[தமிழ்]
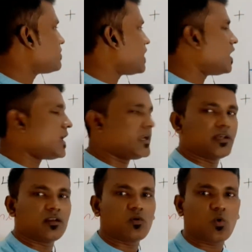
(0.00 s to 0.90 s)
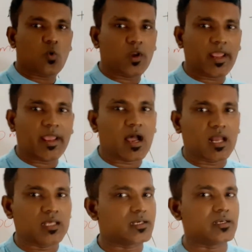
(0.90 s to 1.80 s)
மிரலீட்டர் ஒரே
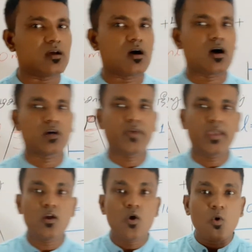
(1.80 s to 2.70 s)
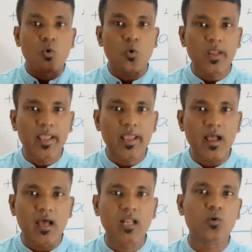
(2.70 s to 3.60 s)
அலகு ஆகவே ஒரே
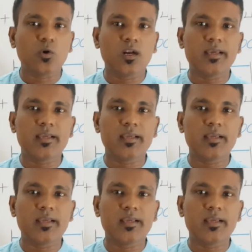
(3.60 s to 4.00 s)
அழகுள்ள